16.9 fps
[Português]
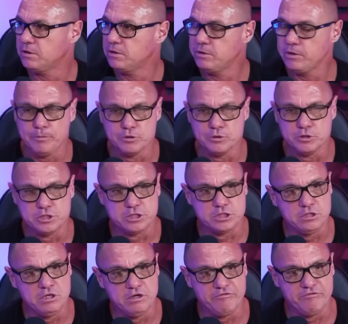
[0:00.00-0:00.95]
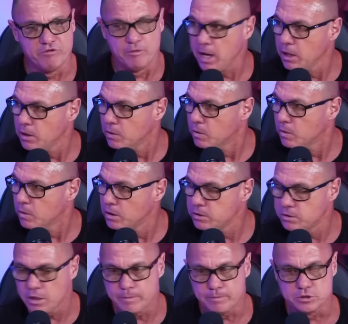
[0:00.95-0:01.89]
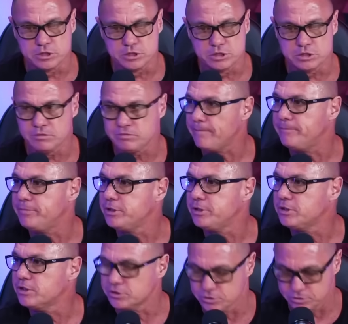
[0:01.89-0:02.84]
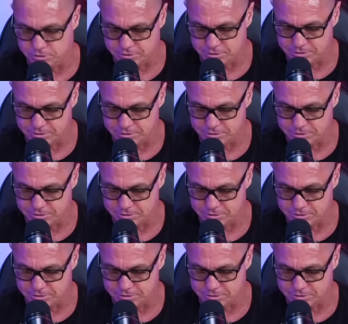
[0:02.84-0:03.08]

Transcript: Não é possível. Barrigudo, não é possível. Tá preso.